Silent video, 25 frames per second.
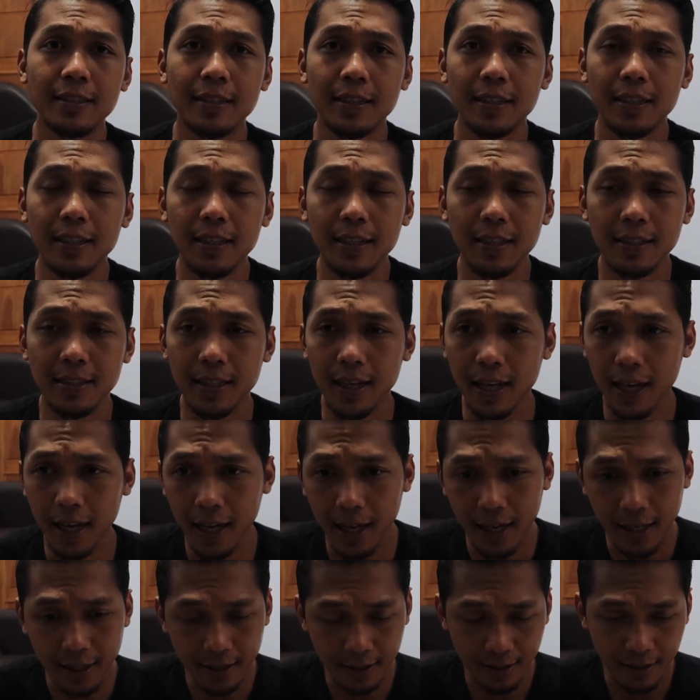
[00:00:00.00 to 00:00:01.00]
jadi
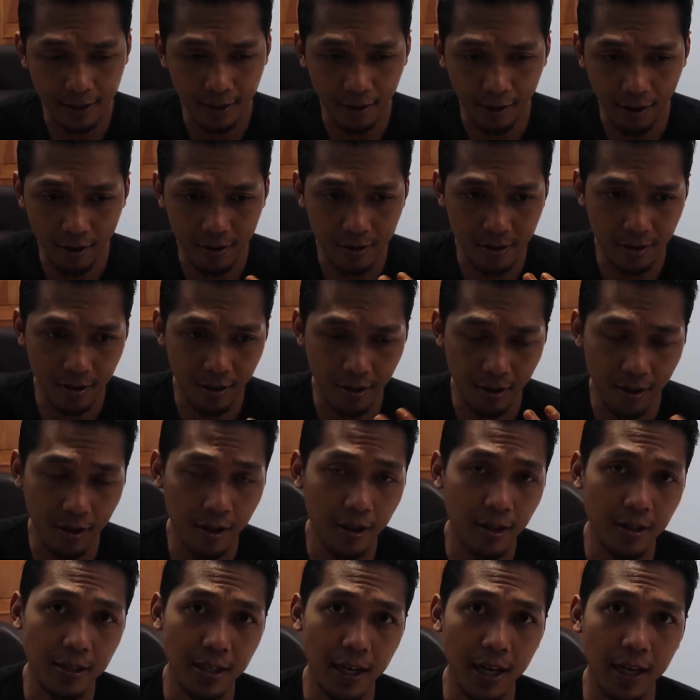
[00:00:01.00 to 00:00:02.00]
silahkan
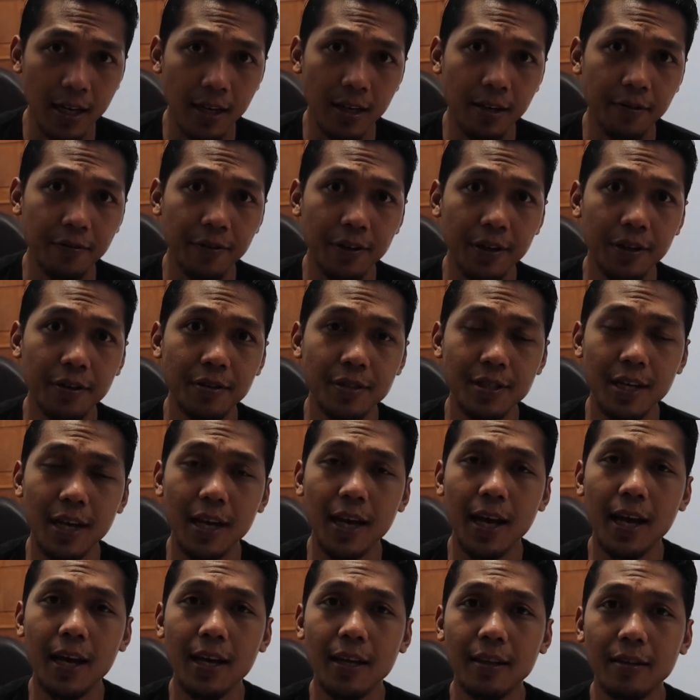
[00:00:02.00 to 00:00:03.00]
scroll-scroll cari di video
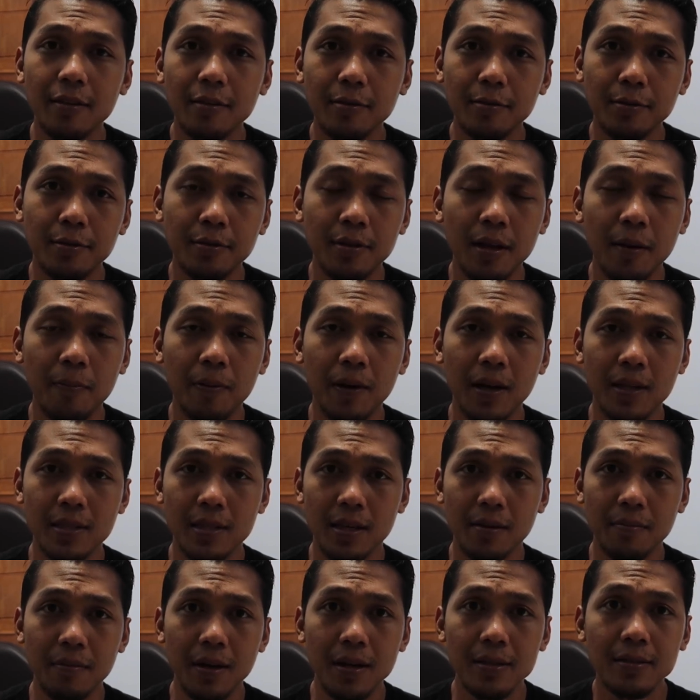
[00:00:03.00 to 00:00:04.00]
saya itu sudah pernah
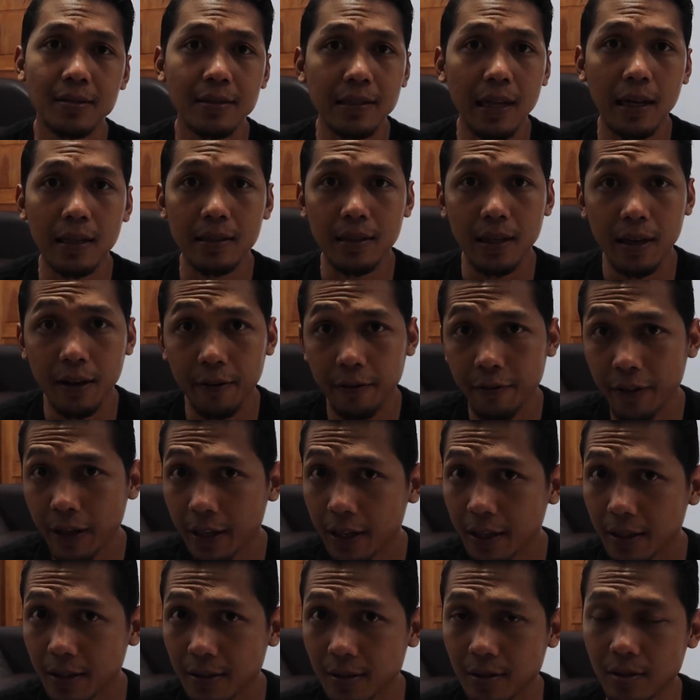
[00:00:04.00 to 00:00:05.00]
saya bahas tentang
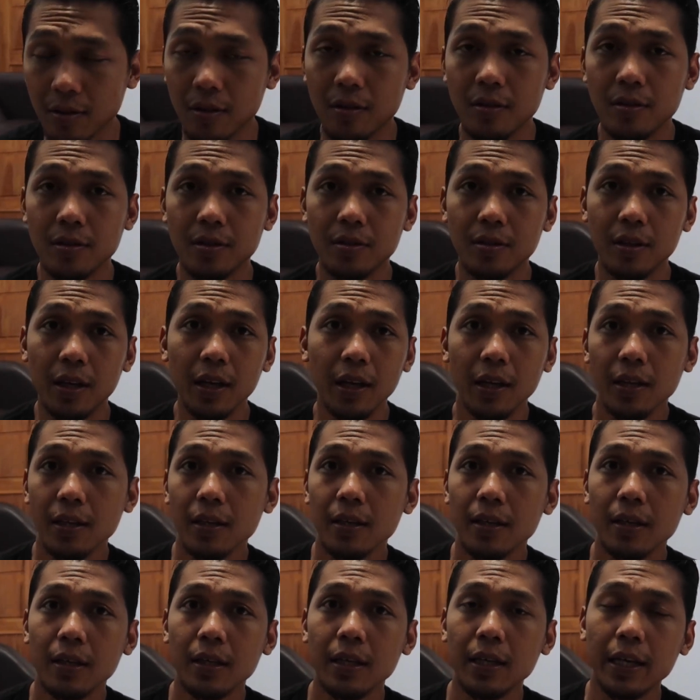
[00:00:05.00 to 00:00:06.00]
traffic source, oke. Okay?
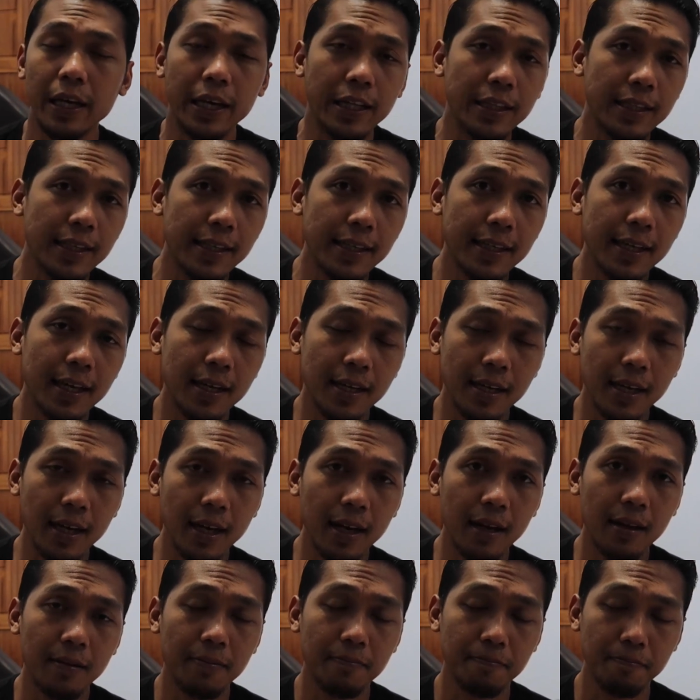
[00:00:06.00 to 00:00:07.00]
Intinya
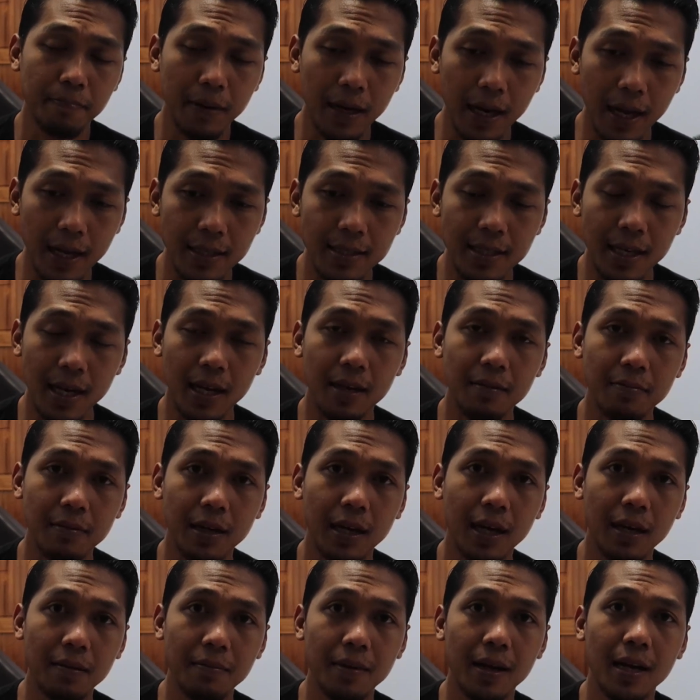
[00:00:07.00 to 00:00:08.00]
adalah belajar
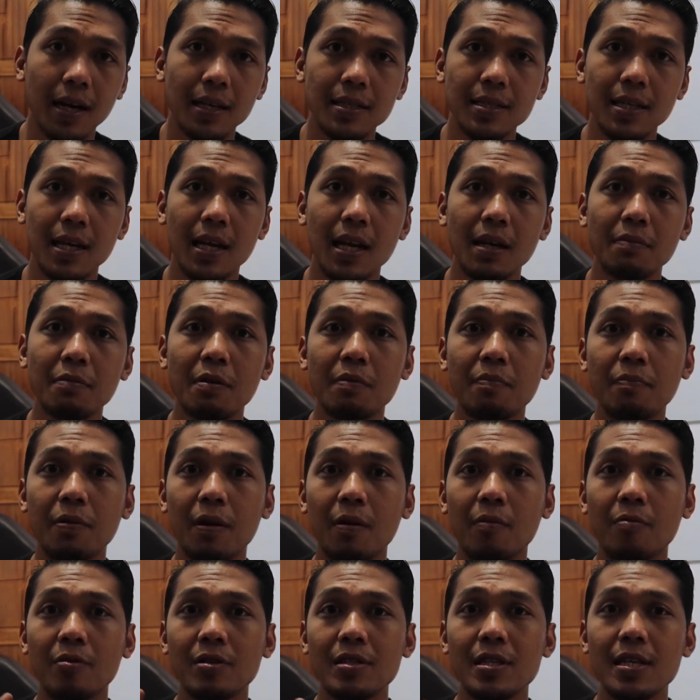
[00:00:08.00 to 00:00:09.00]
bagaimana cara
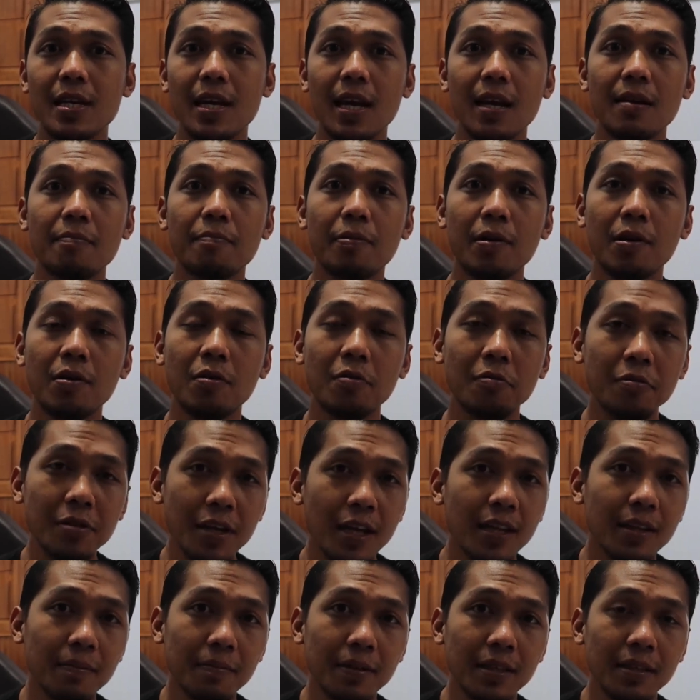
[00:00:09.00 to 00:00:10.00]
mempromosikan
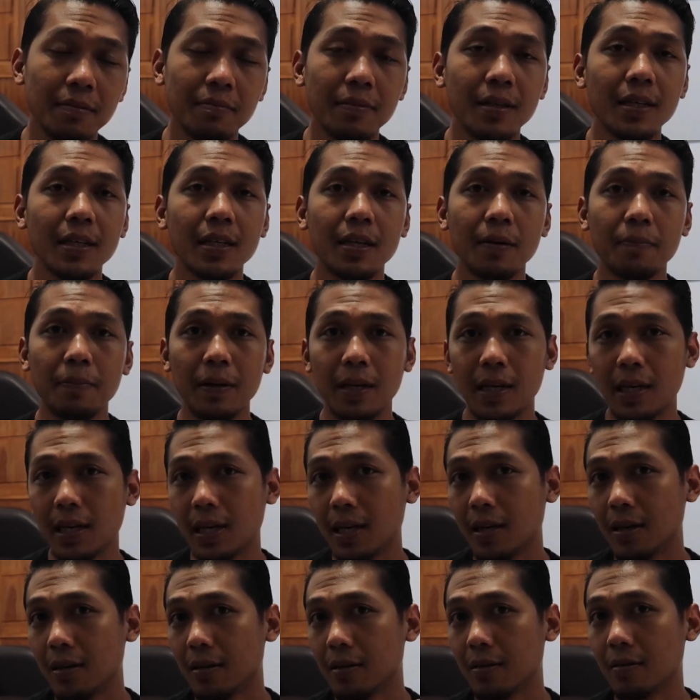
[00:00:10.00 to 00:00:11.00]
produknya teman-teman
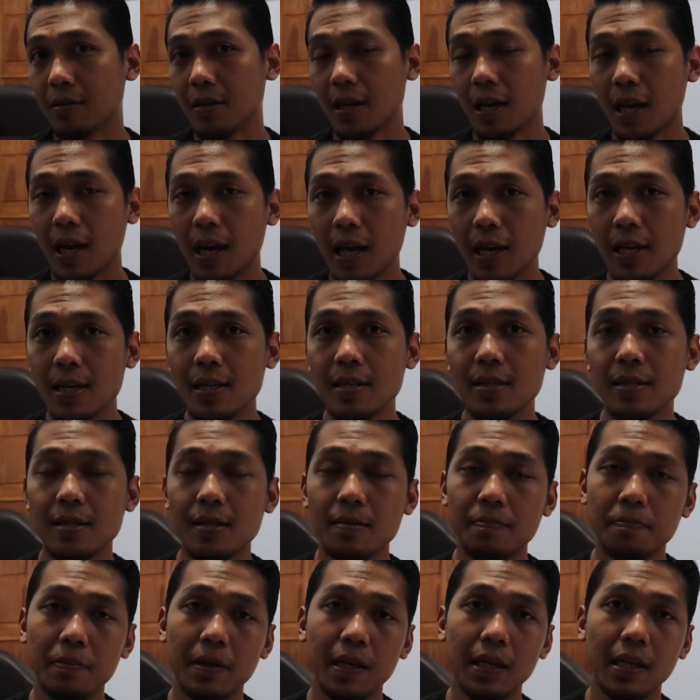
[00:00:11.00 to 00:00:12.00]
kepada orang lain,
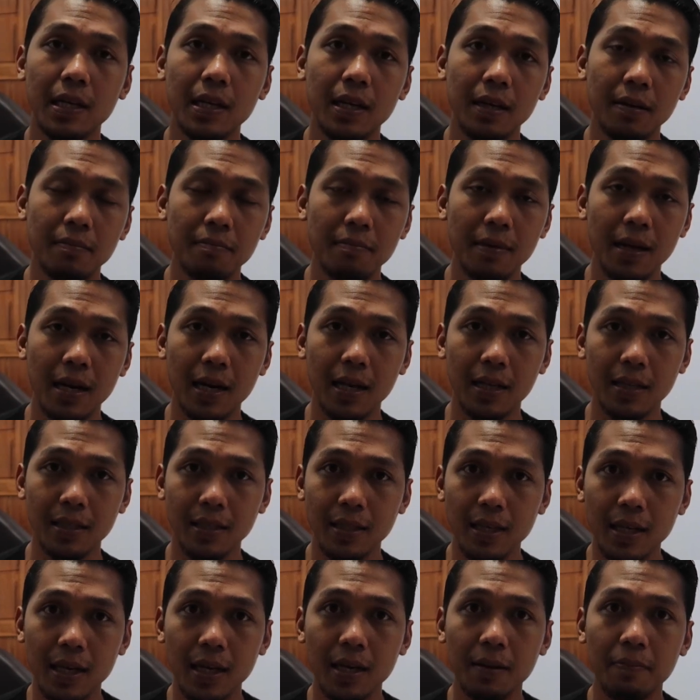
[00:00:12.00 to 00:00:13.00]
kepada
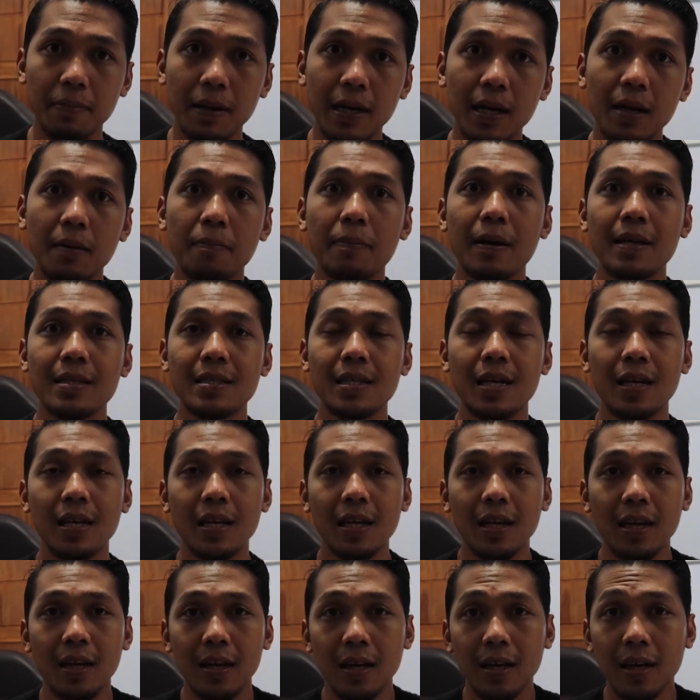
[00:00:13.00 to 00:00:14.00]
marketnya, kepada
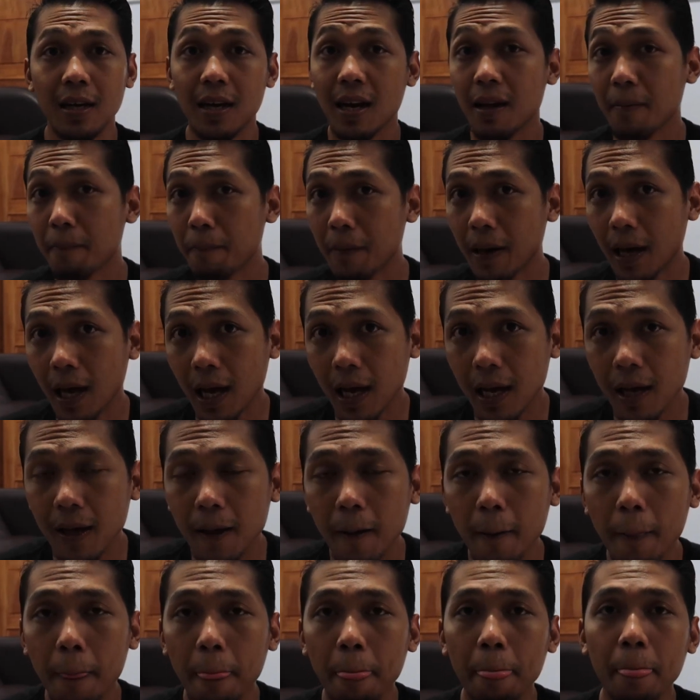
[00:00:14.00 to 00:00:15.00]
pasarnya.
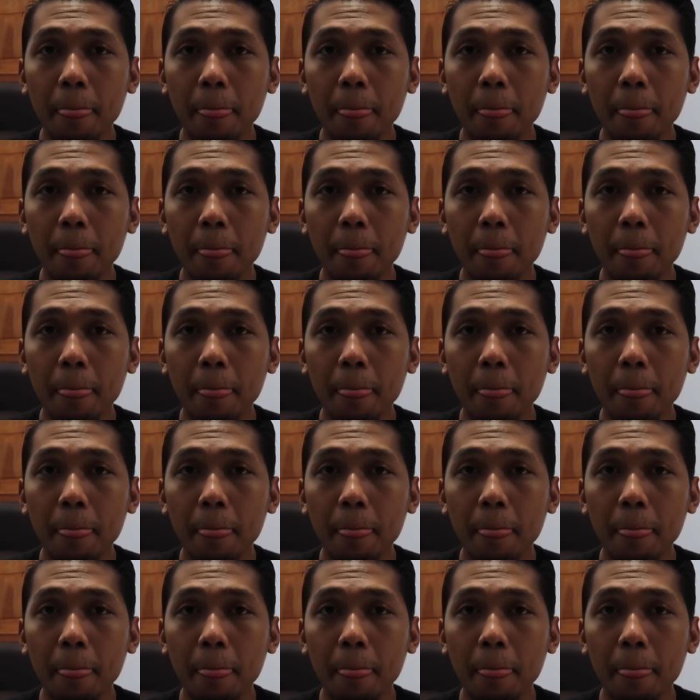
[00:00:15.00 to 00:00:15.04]
Kenapa?